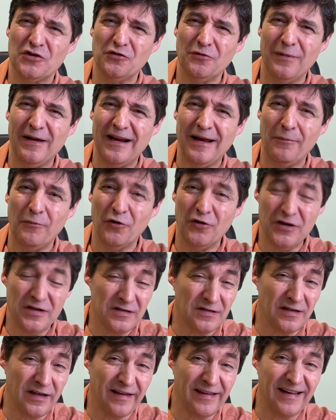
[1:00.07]
toma la
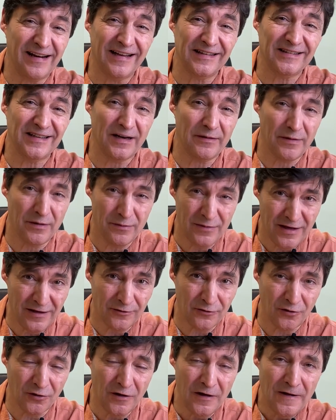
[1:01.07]
molestia y el
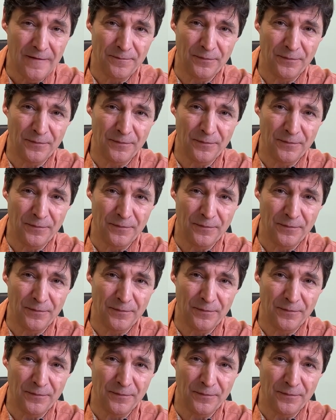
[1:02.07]
atrevimiento